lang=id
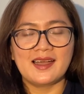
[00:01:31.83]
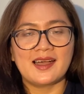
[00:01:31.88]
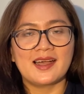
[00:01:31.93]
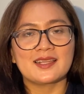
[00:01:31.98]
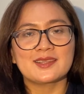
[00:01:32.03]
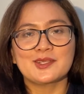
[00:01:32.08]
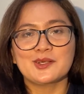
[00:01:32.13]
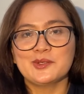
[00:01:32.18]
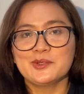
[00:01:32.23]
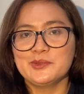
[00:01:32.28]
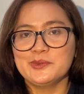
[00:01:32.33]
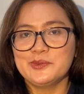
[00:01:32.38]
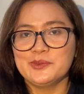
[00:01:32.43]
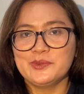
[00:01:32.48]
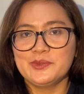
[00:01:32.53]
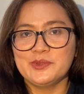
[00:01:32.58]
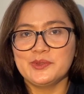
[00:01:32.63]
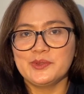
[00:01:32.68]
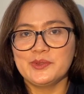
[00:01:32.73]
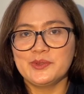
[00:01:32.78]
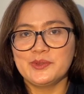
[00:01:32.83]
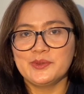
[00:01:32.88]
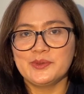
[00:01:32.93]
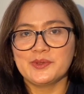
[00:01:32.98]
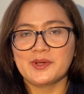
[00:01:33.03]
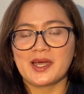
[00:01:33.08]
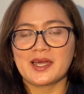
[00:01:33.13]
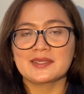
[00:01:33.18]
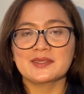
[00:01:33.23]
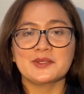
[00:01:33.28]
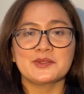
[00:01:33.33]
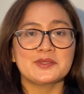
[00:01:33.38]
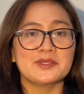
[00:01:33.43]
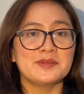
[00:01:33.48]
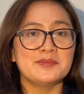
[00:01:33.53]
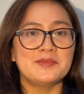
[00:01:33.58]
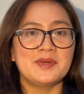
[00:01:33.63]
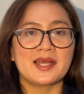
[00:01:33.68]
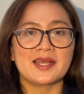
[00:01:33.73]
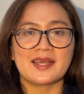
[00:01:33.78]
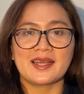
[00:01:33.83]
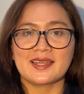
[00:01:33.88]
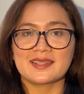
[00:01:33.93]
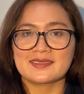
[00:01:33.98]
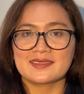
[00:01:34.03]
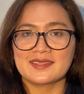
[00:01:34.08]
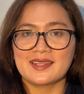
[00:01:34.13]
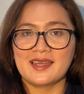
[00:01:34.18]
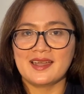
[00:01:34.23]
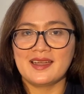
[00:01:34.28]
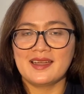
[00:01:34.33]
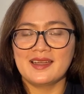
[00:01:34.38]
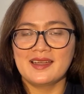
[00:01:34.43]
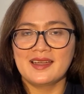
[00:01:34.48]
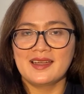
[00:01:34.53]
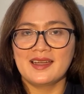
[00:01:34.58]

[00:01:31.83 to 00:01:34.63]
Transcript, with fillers: atau ludo, atau tebak kata,